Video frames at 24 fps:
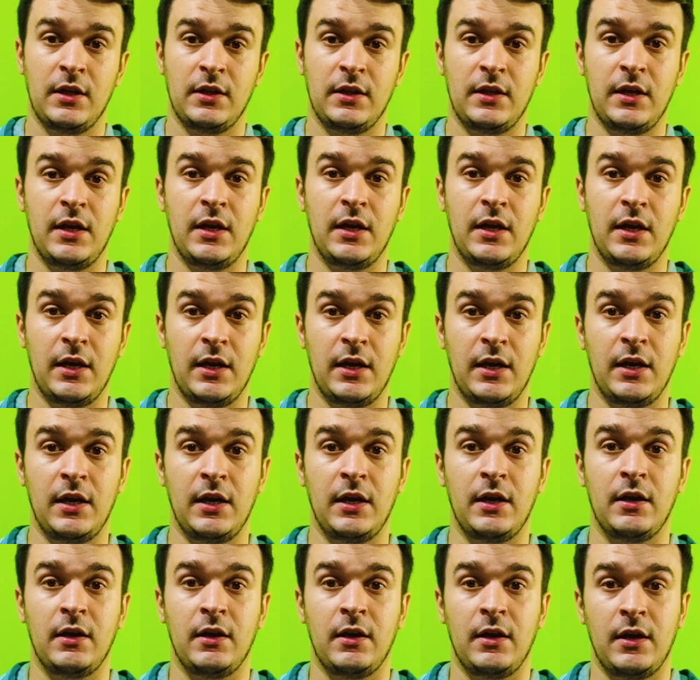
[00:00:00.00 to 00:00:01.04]

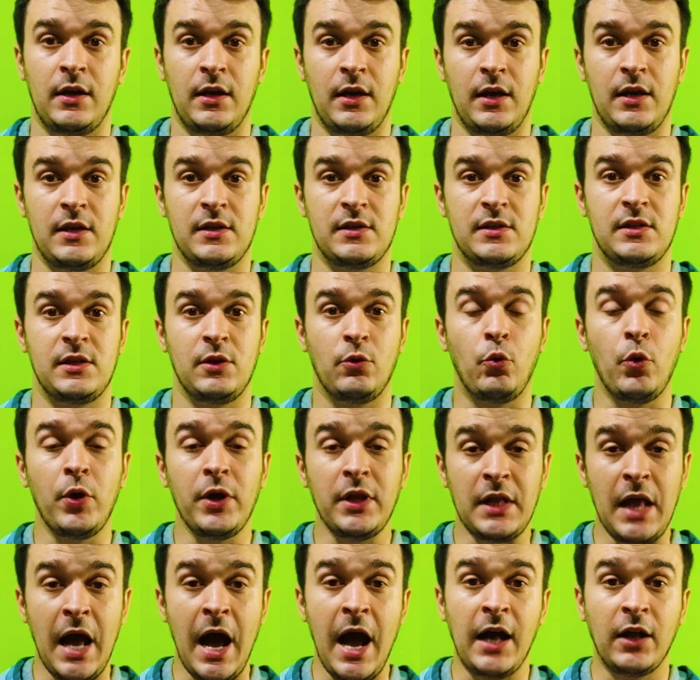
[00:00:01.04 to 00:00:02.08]
ter esse
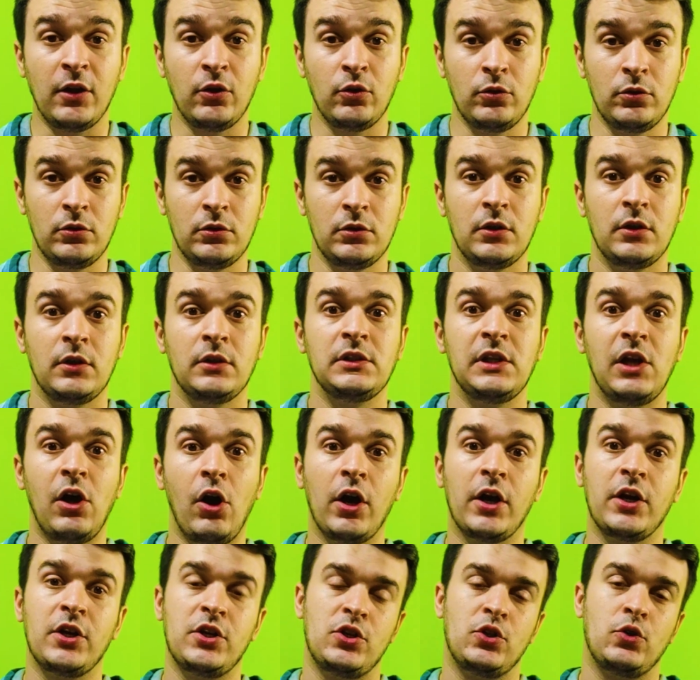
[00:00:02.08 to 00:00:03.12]
cuidado na
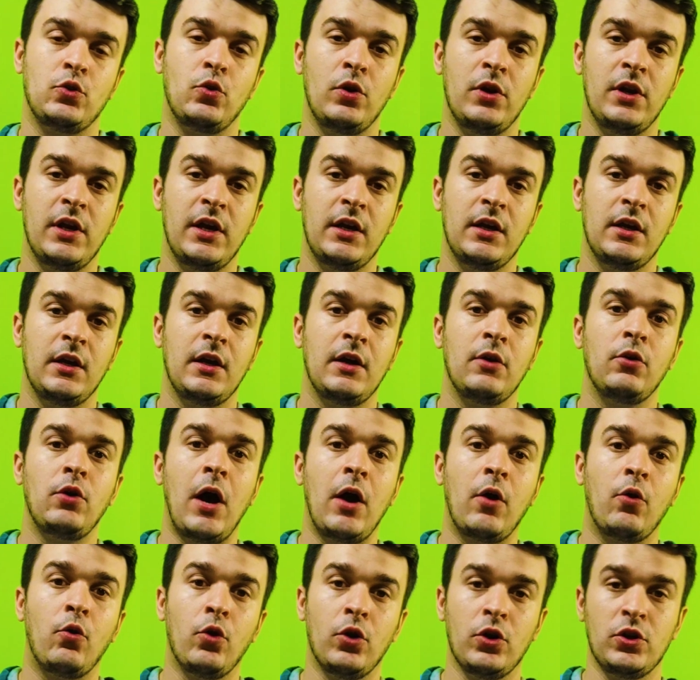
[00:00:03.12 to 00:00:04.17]
hora de escolher
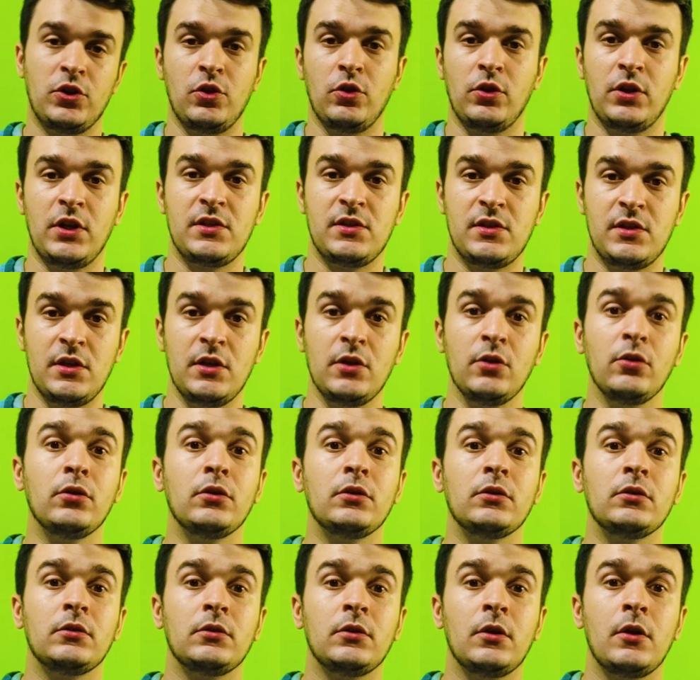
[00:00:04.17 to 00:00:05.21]
a cor do seu tecido
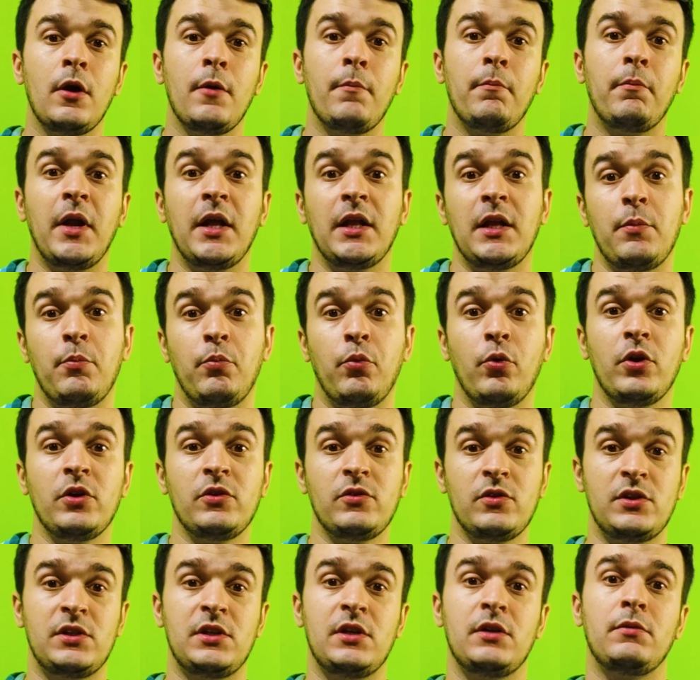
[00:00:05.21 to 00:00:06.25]
para depois
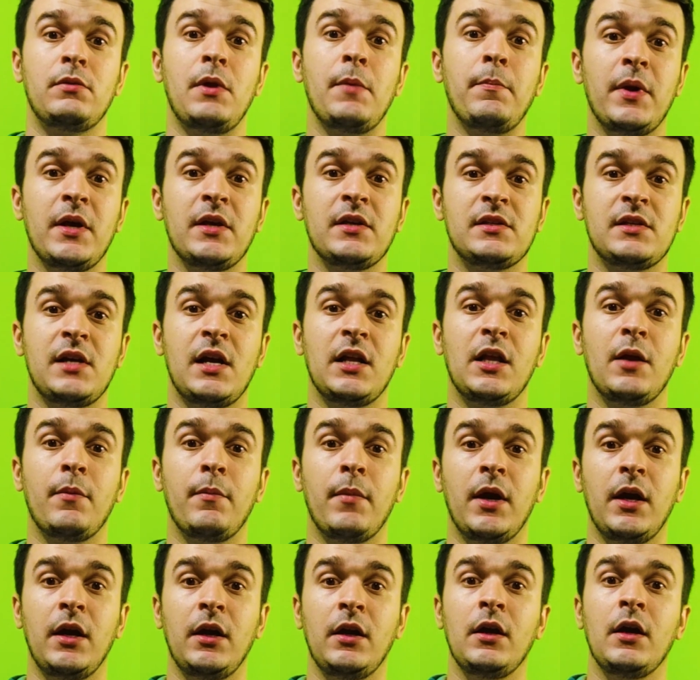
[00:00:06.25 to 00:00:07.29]
você pensar
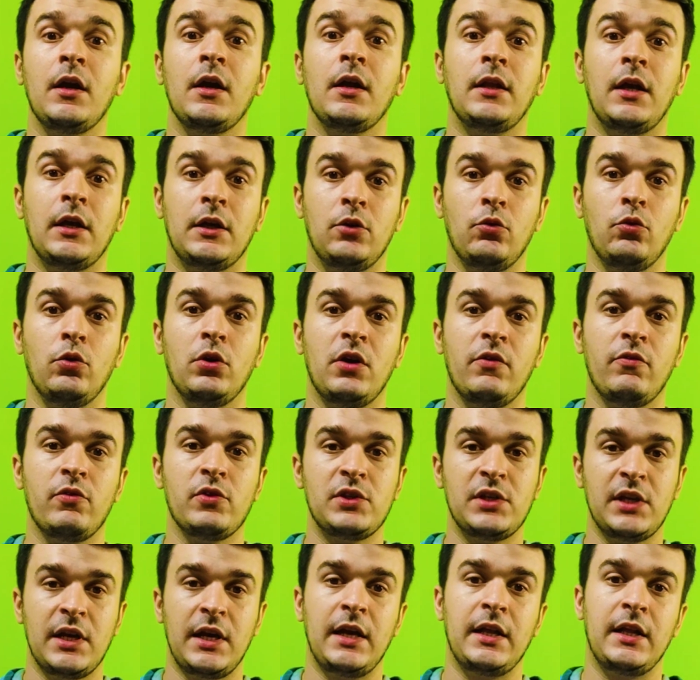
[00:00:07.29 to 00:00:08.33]
também naquilo que
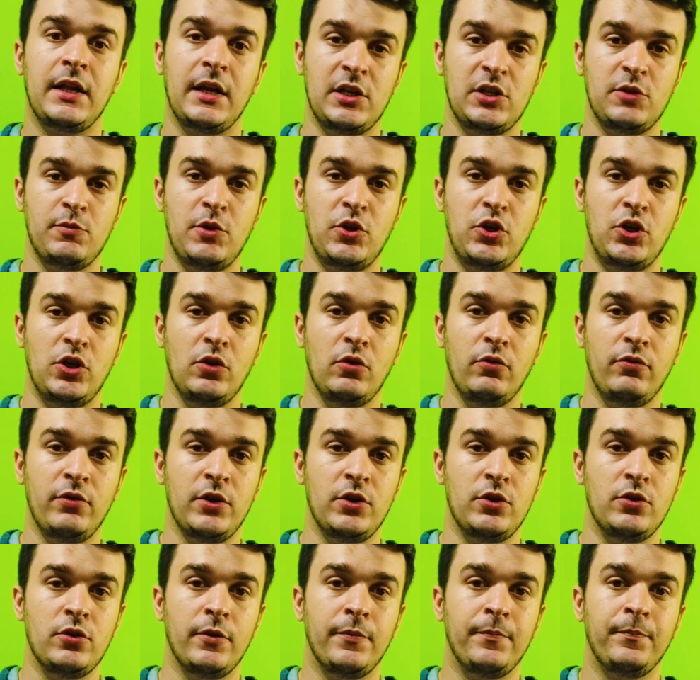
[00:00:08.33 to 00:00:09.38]
você quer transmitir no
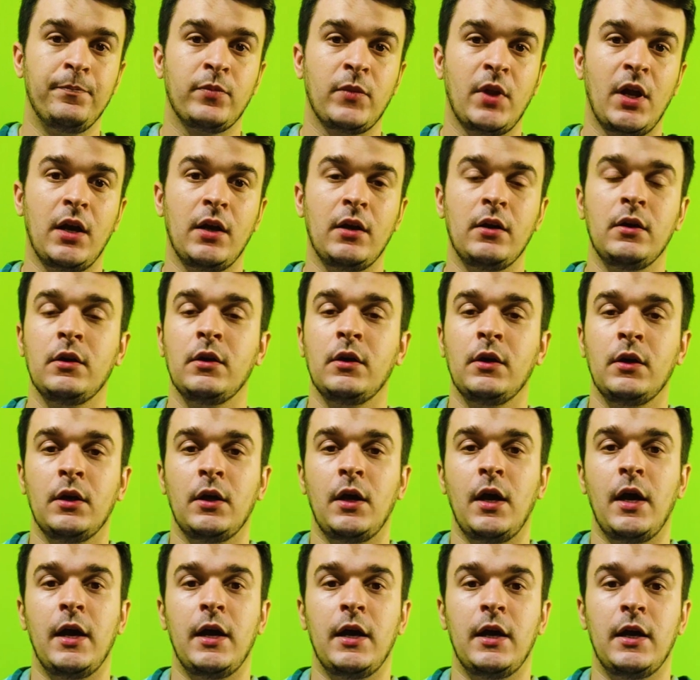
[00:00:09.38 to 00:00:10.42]
vídeo, tá?
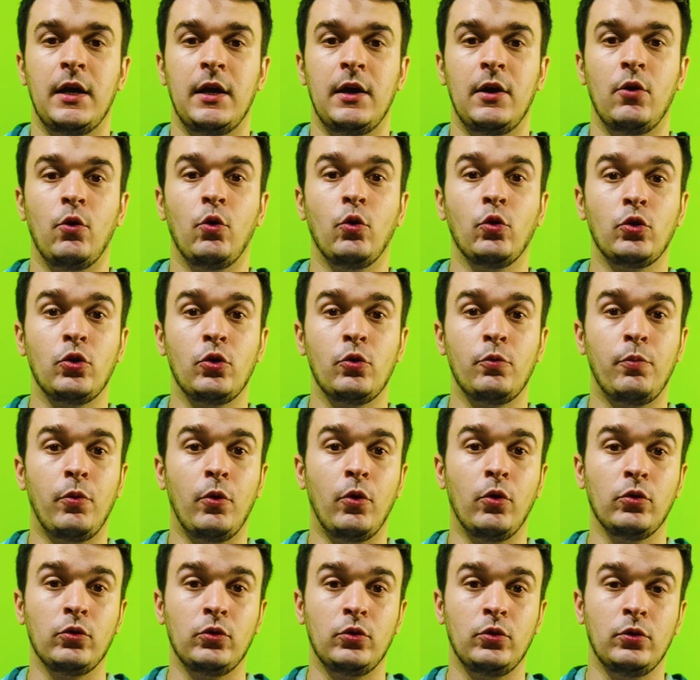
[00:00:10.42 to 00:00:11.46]
É, outro
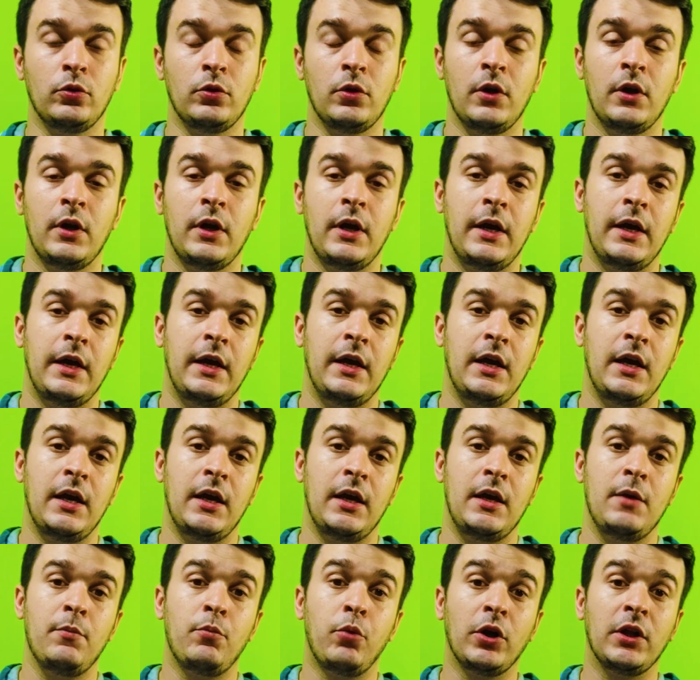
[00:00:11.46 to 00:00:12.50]
ponto
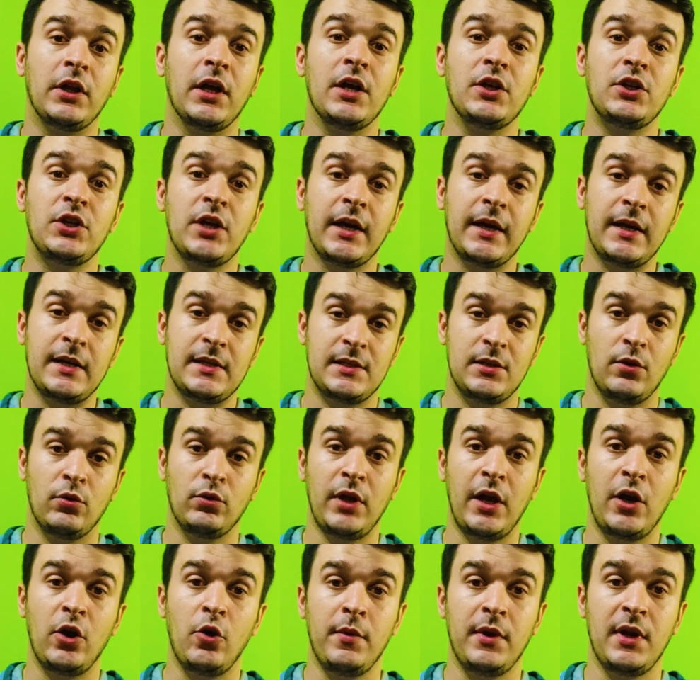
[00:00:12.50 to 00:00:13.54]
é, importante é a questão
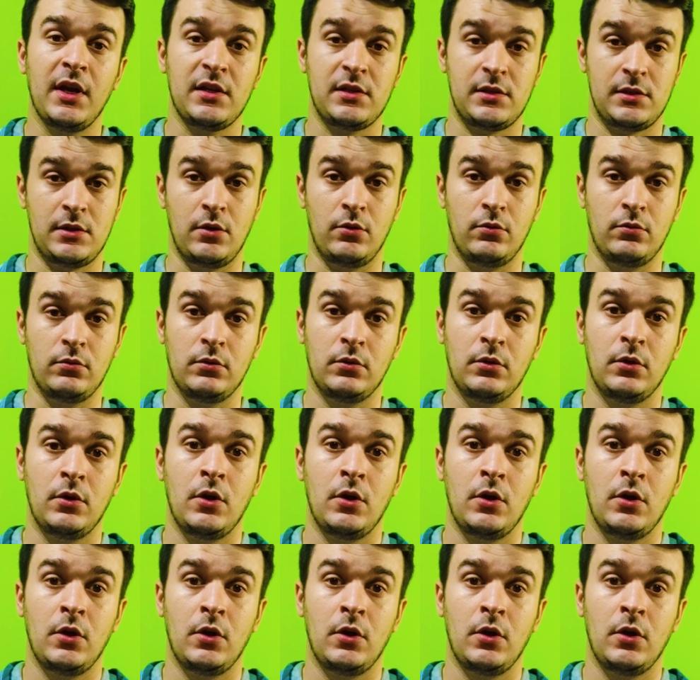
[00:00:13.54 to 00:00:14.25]
da iluminação.